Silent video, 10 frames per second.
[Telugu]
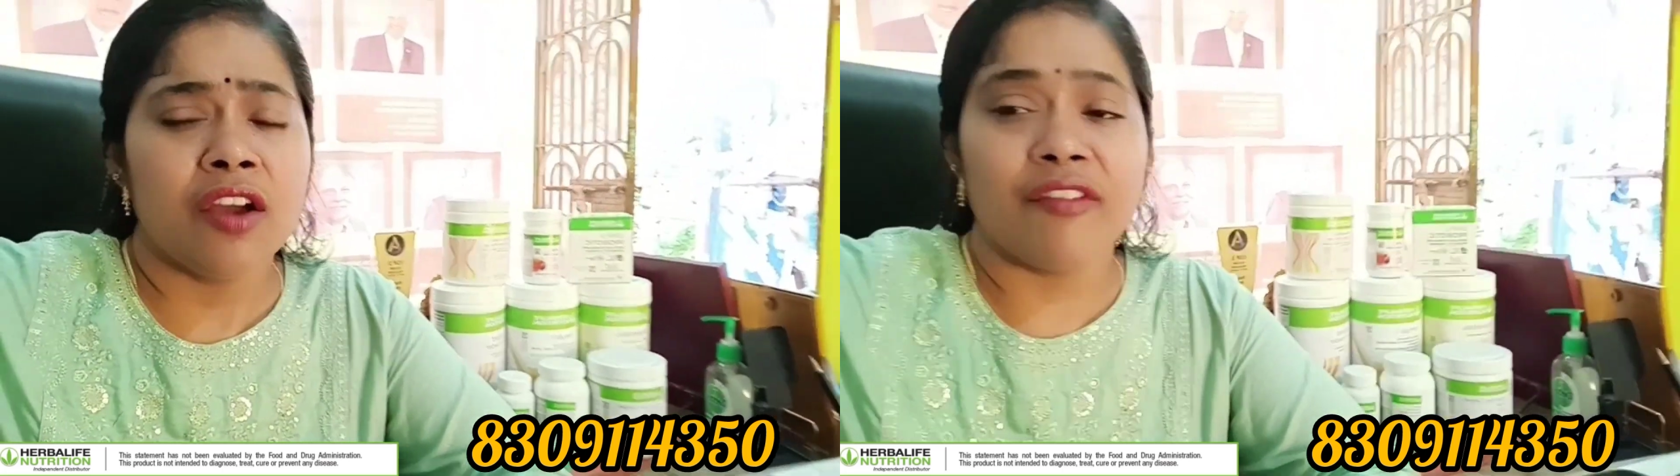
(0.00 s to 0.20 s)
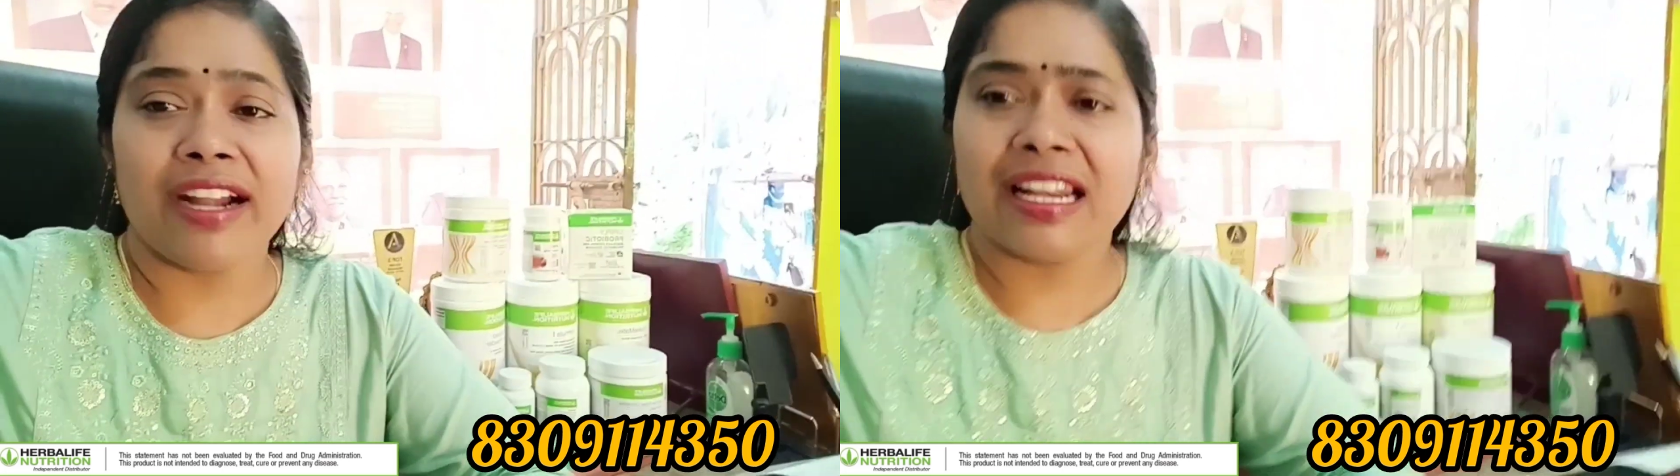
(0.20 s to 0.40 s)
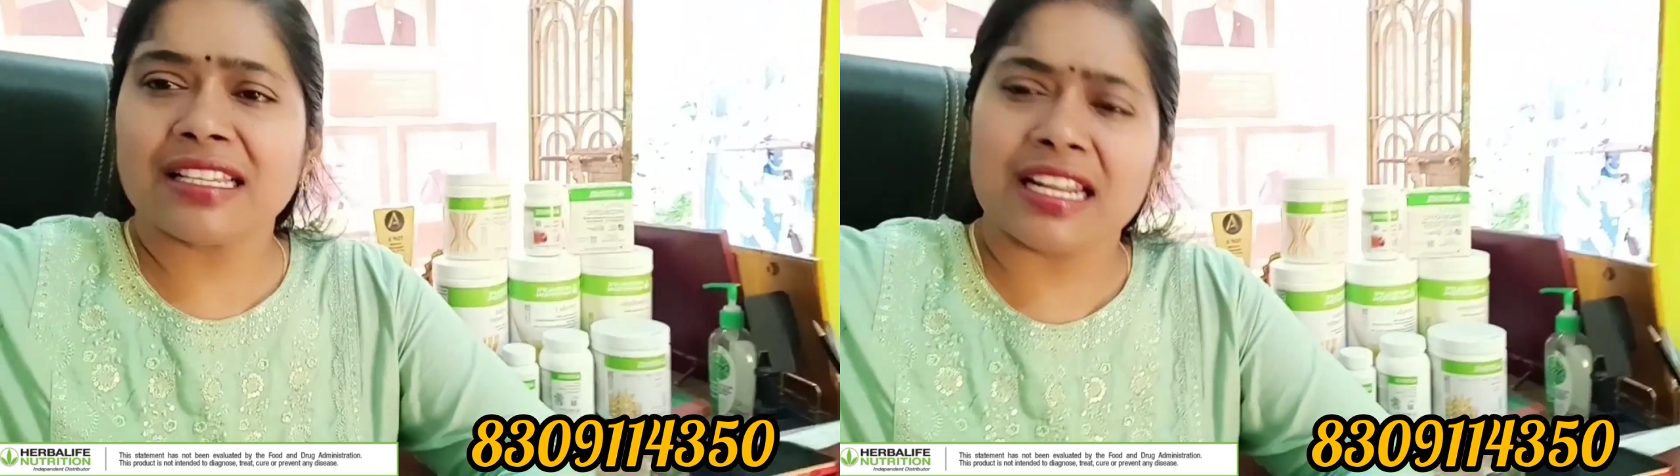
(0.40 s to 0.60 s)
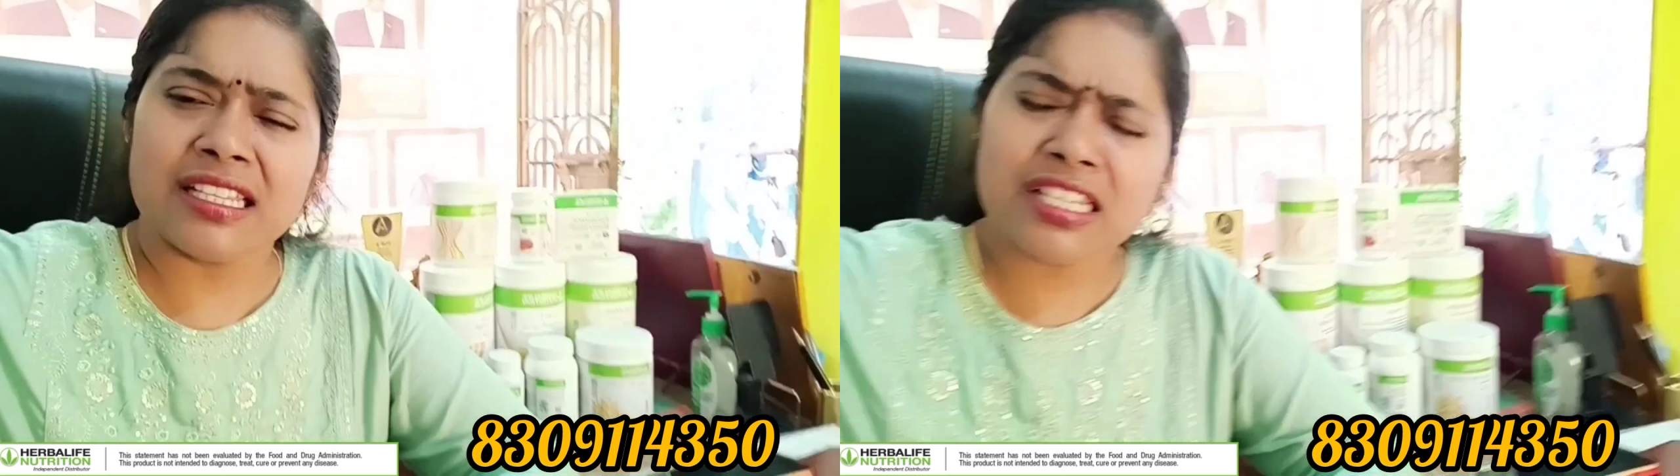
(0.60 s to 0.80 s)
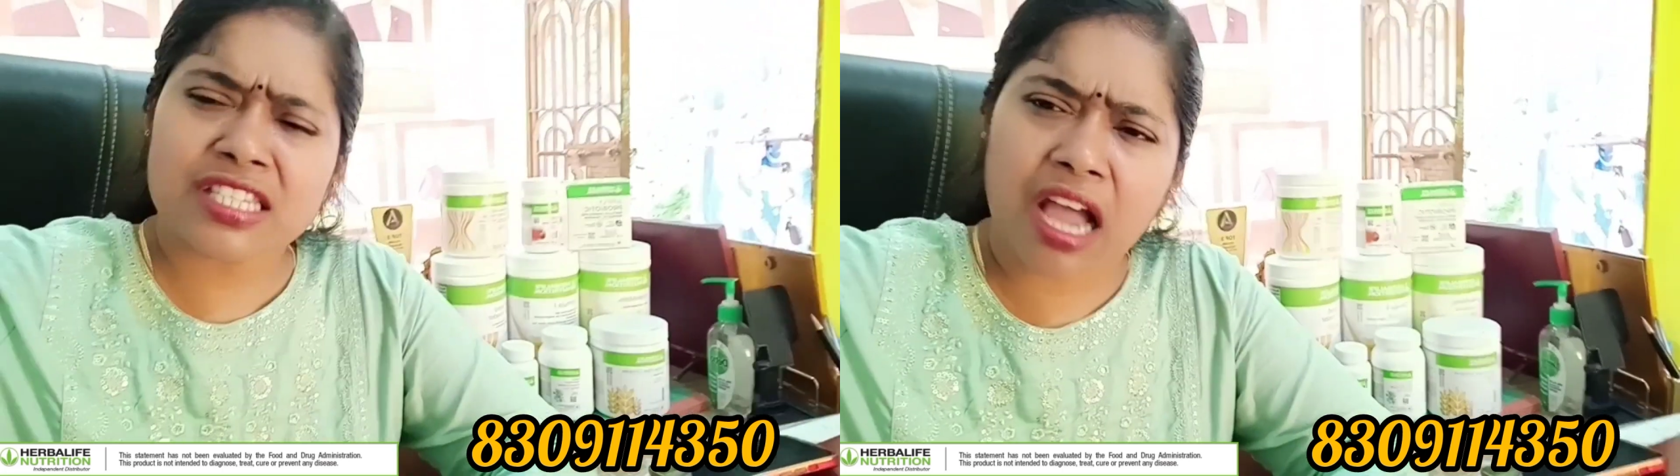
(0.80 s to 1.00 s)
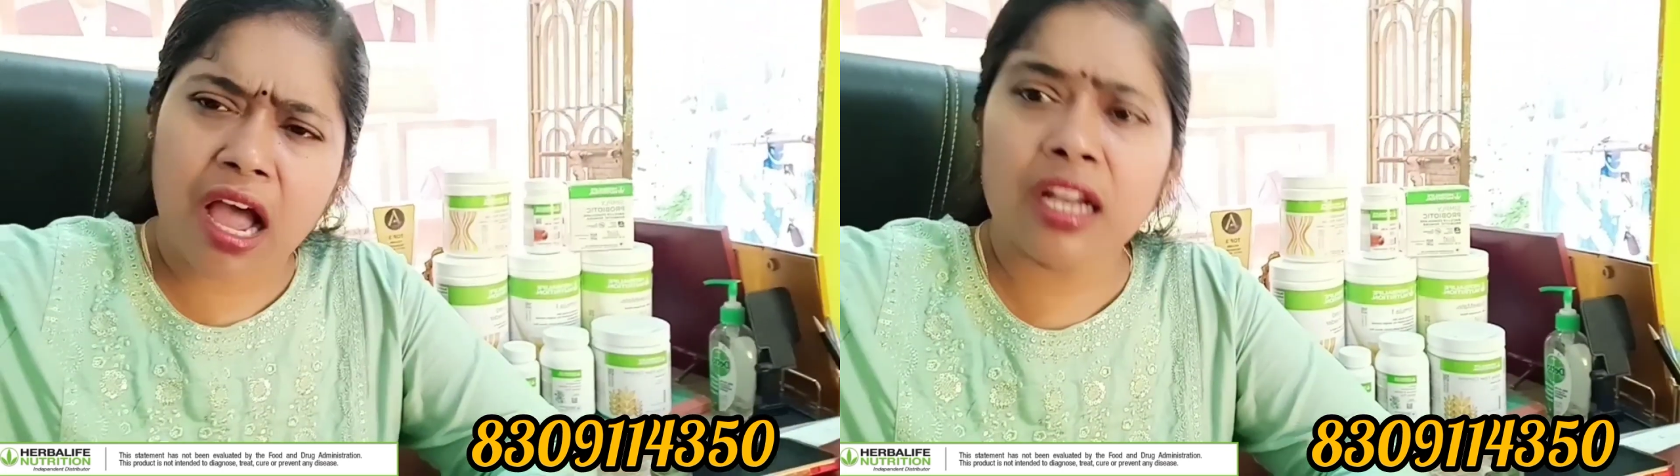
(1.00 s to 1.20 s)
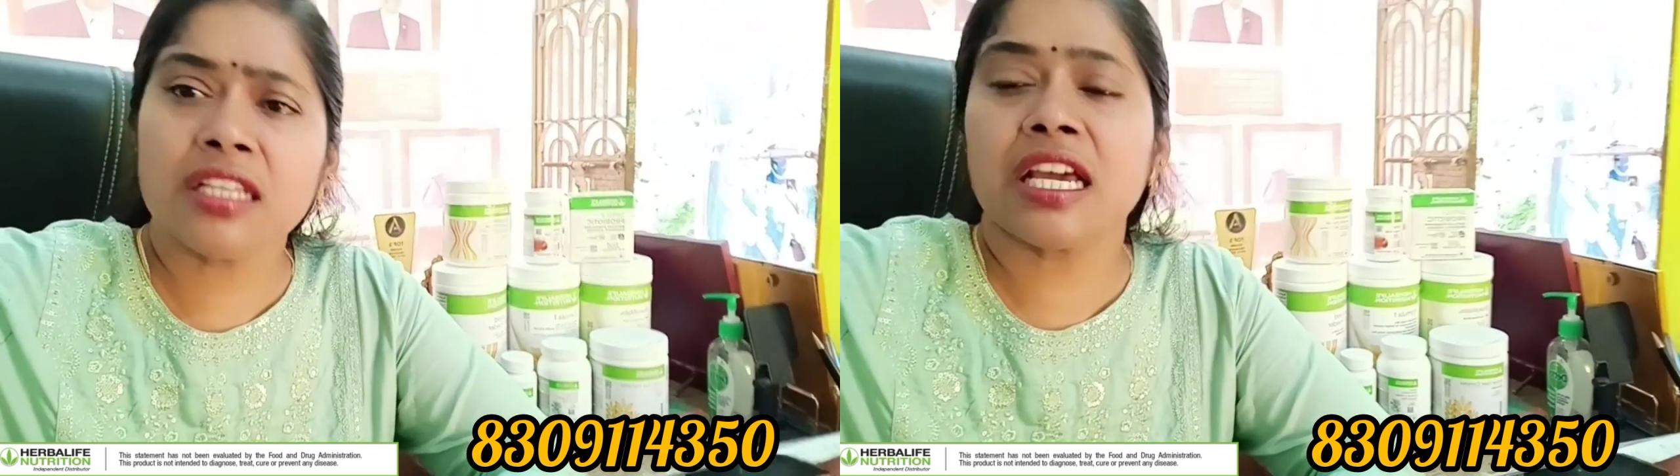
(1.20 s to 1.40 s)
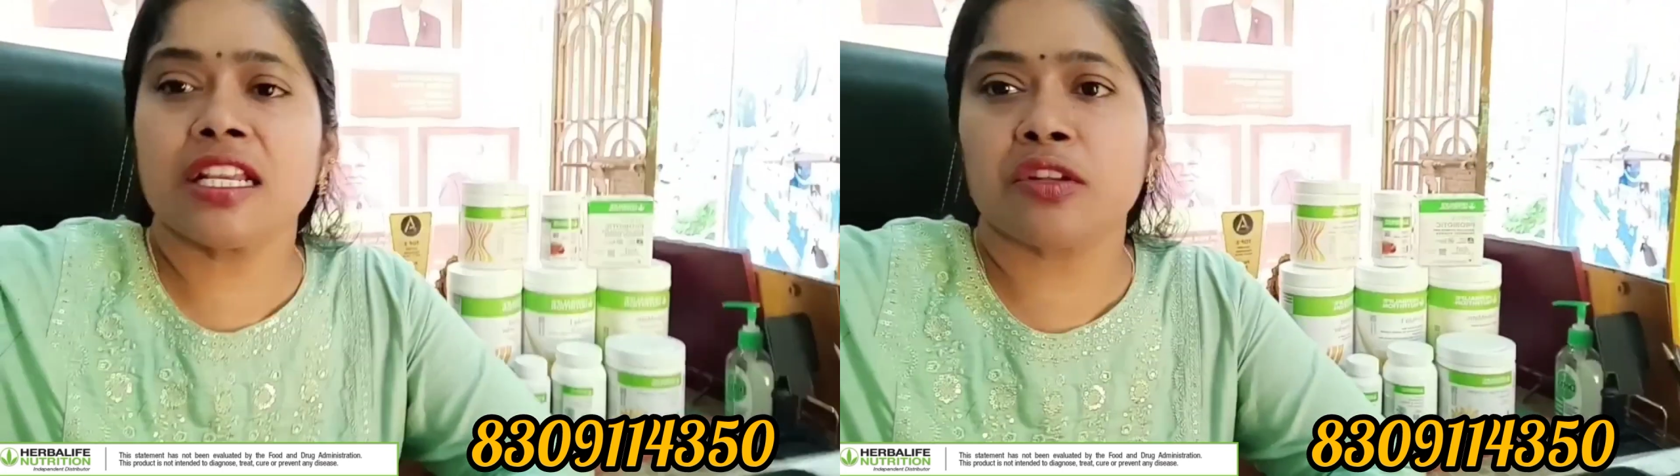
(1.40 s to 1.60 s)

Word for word: వెయిట్ లాస్ అనేది చాలా చాలా